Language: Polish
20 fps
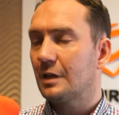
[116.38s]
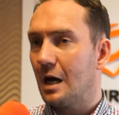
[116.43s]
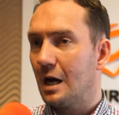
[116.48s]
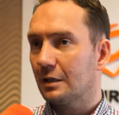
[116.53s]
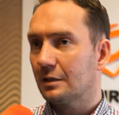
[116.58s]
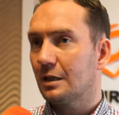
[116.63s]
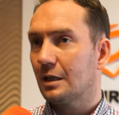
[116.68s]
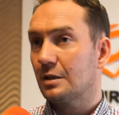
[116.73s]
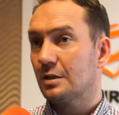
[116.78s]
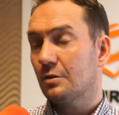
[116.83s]

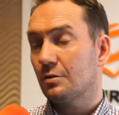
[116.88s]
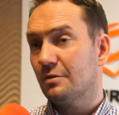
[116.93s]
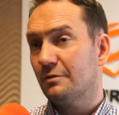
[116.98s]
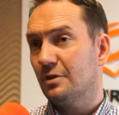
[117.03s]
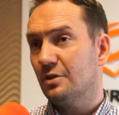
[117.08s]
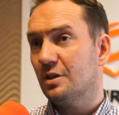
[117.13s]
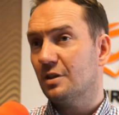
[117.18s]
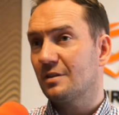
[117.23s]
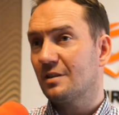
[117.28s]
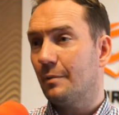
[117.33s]
Tak, także
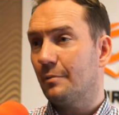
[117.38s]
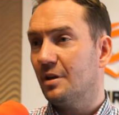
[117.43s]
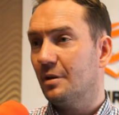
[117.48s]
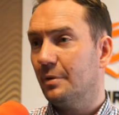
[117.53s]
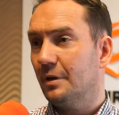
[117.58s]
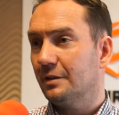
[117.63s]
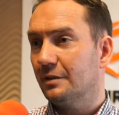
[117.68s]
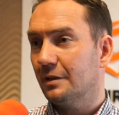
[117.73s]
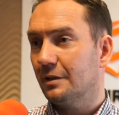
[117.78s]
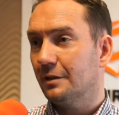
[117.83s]
oczywiście sam nie
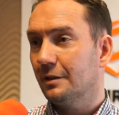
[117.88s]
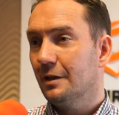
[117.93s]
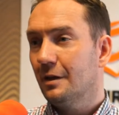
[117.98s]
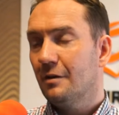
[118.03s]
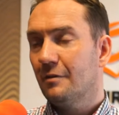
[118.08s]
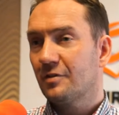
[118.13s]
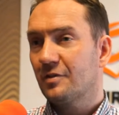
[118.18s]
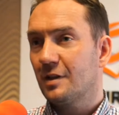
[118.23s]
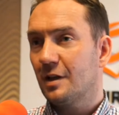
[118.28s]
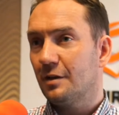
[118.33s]
będę
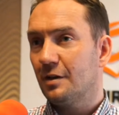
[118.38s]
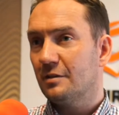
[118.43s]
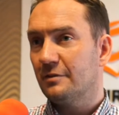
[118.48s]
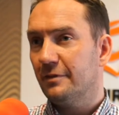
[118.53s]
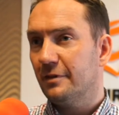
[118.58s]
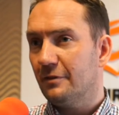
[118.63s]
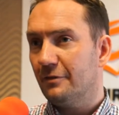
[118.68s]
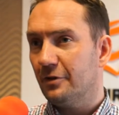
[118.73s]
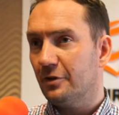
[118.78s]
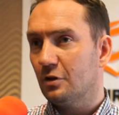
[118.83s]
w stanie
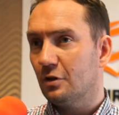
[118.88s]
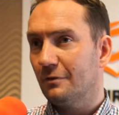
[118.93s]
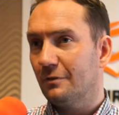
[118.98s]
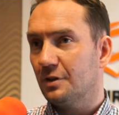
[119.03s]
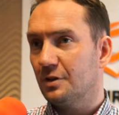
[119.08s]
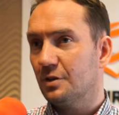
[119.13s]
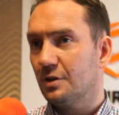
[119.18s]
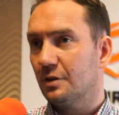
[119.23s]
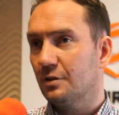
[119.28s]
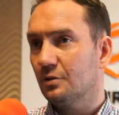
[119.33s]

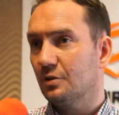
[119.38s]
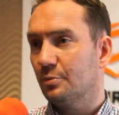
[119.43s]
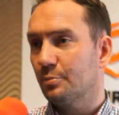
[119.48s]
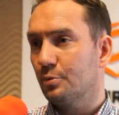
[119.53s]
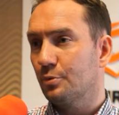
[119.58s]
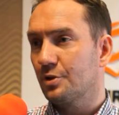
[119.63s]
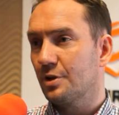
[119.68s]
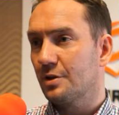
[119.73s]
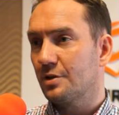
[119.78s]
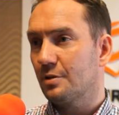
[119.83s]
zweryfikować tego
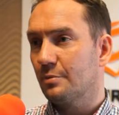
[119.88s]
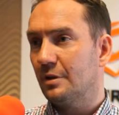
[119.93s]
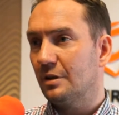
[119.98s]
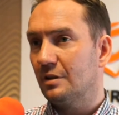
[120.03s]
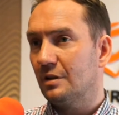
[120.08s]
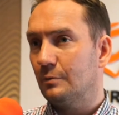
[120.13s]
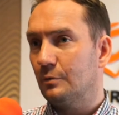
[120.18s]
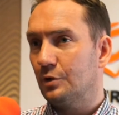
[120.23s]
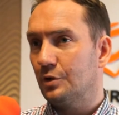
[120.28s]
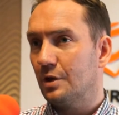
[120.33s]
typu rzeczy,
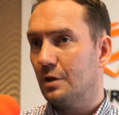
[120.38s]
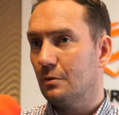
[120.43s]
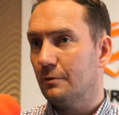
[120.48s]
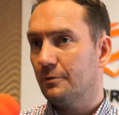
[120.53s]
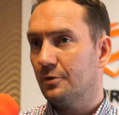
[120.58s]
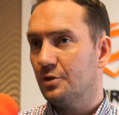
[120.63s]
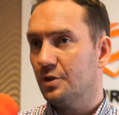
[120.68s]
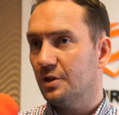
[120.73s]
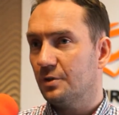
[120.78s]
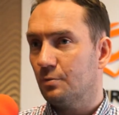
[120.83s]
będę
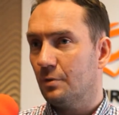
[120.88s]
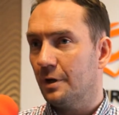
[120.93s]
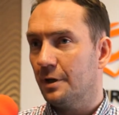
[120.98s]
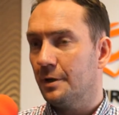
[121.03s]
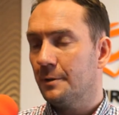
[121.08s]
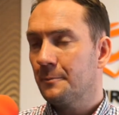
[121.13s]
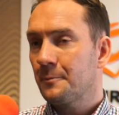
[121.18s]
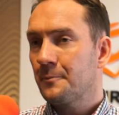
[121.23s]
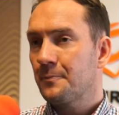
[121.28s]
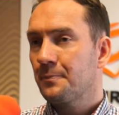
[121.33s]
musiał w ścisłej,